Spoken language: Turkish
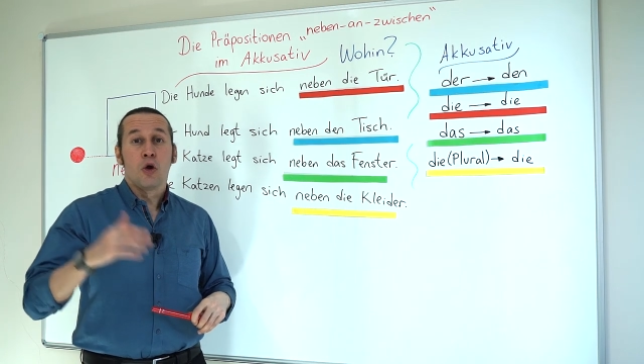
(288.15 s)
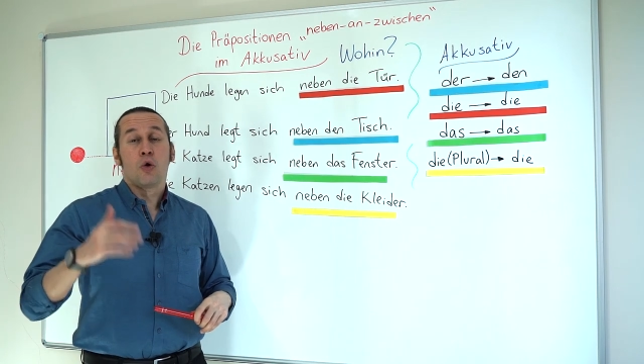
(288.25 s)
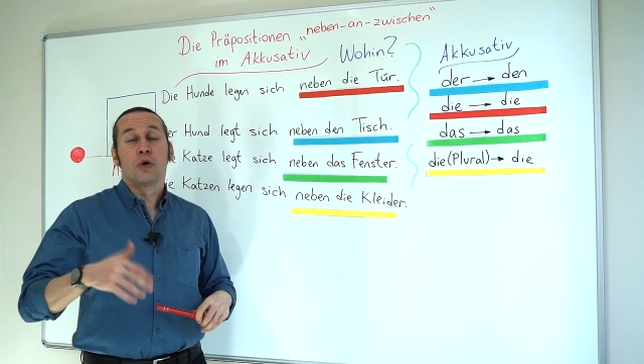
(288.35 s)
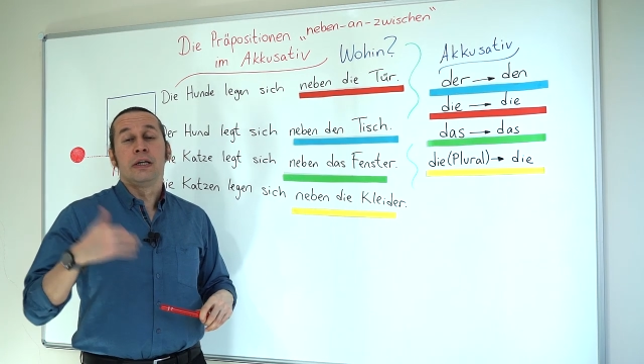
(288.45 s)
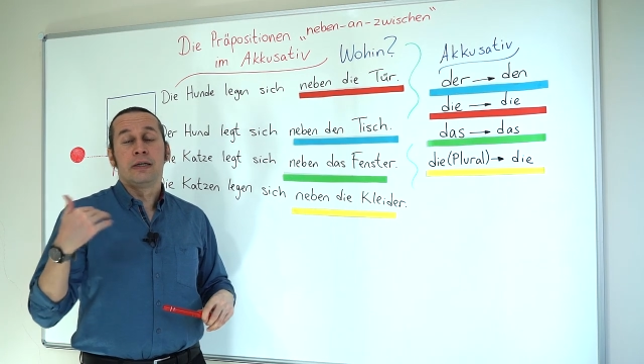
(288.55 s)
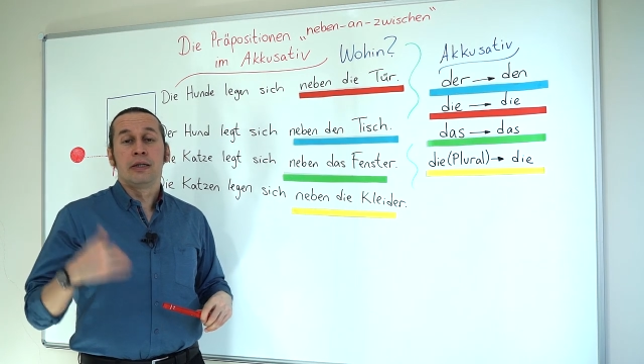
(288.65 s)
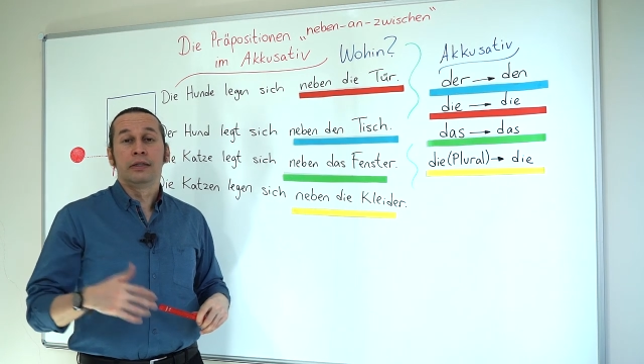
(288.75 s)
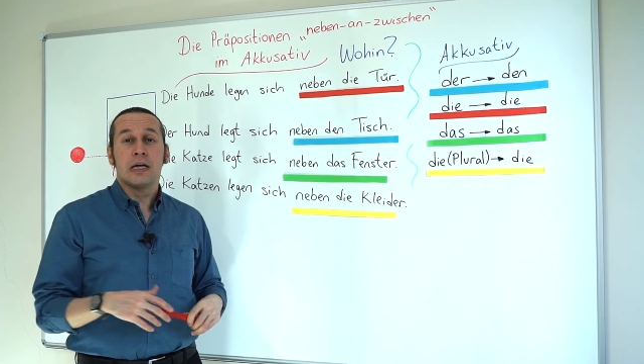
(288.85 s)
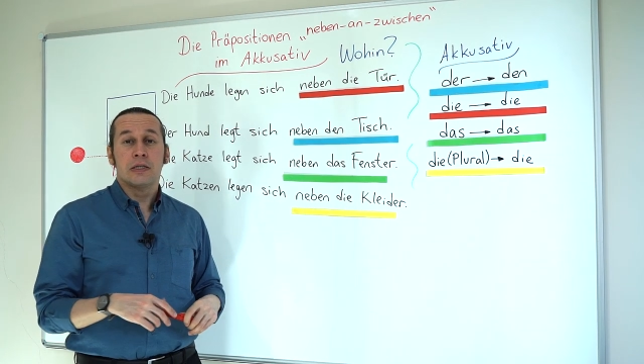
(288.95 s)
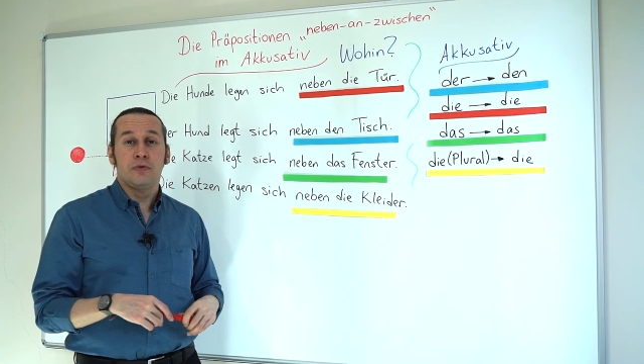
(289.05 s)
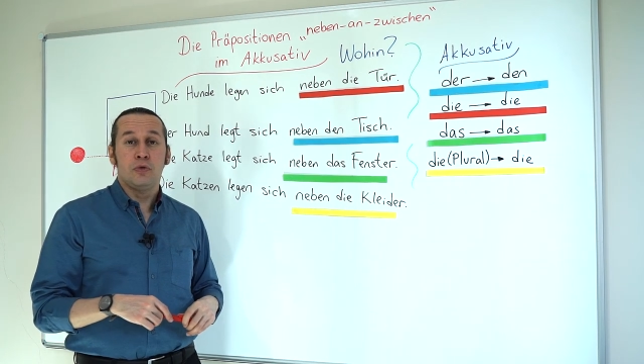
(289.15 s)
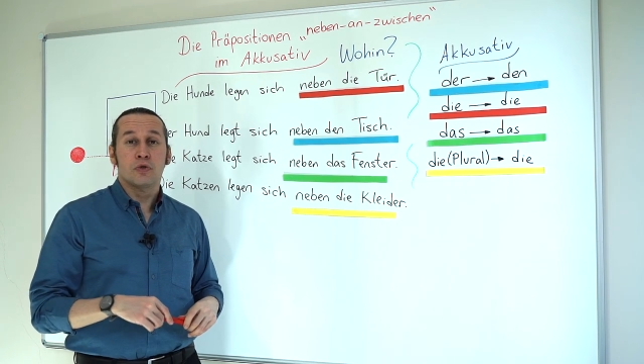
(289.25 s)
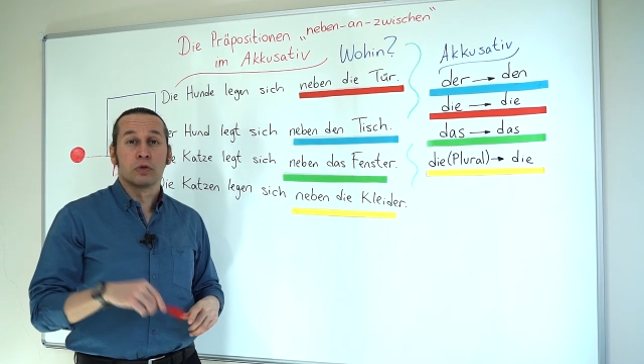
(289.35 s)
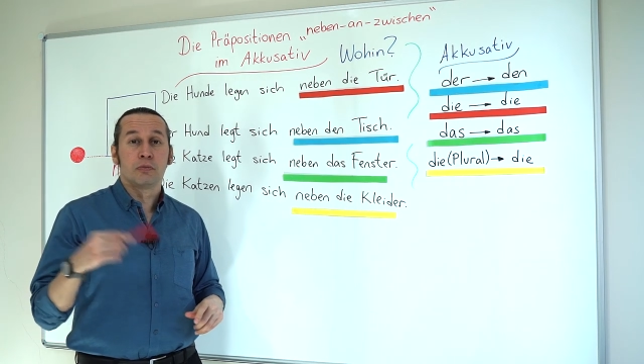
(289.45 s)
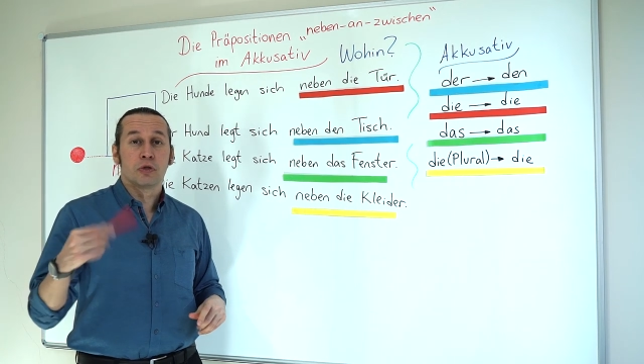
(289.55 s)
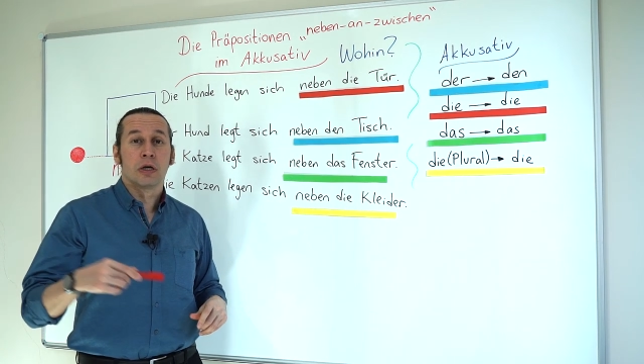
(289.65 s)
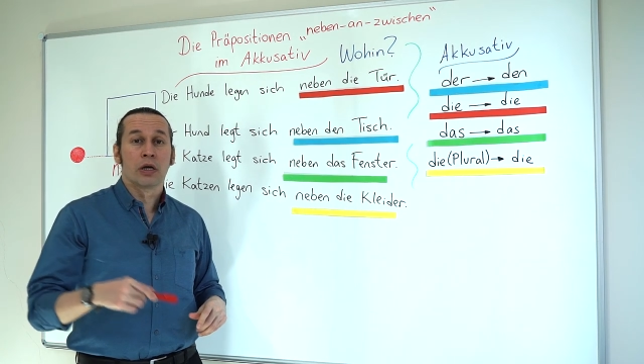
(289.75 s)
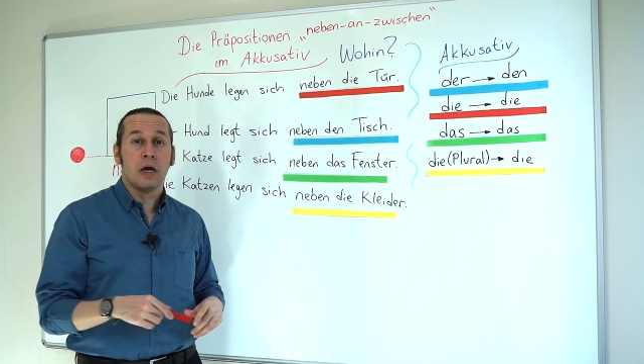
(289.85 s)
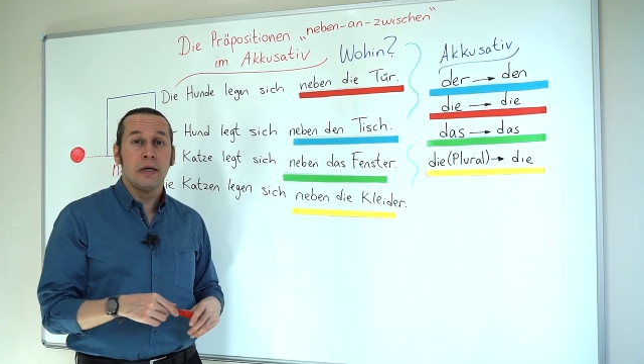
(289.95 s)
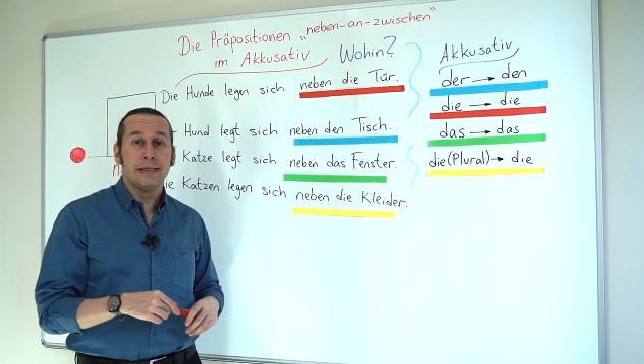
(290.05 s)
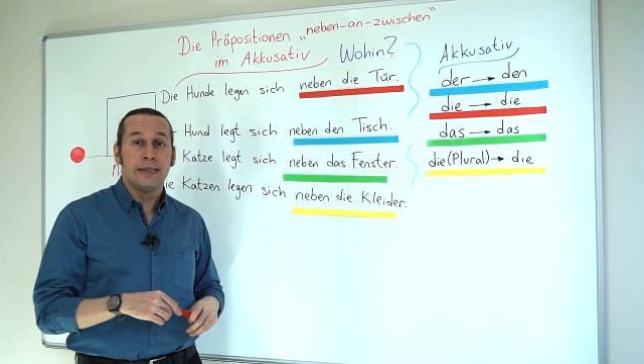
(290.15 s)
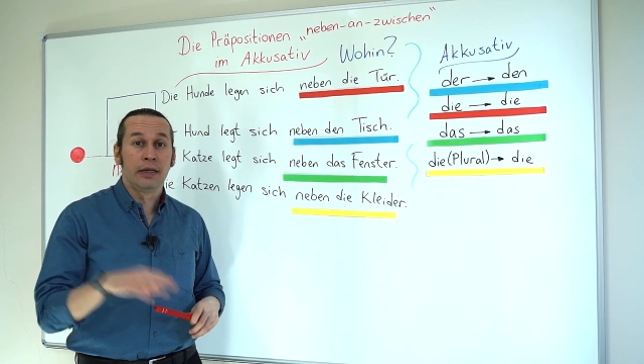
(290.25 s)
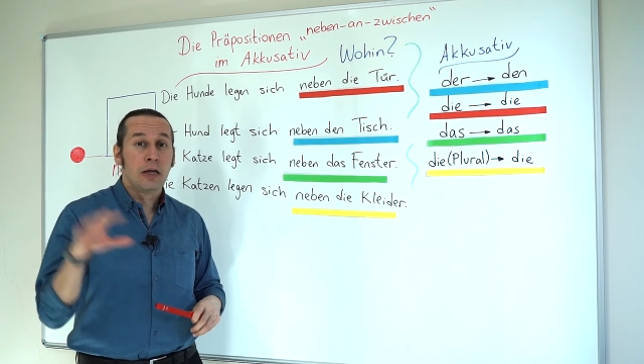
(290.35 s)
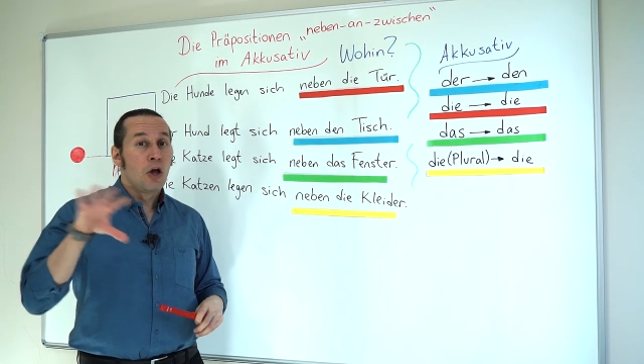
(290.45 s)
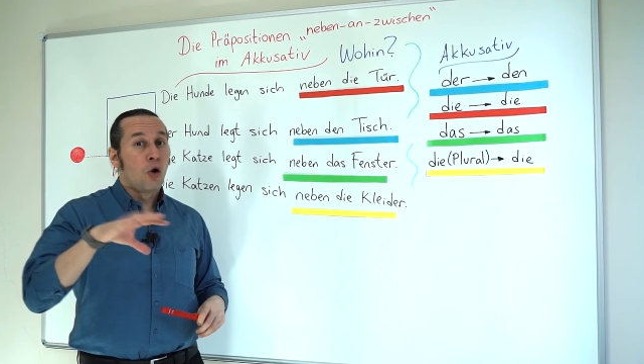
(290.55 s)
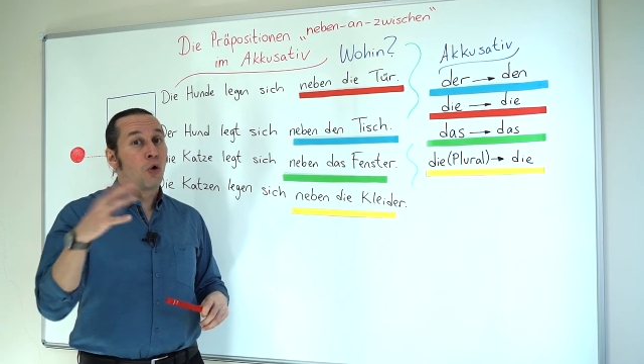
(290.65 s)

O ilgili ders videosunu mutlaka izleyin.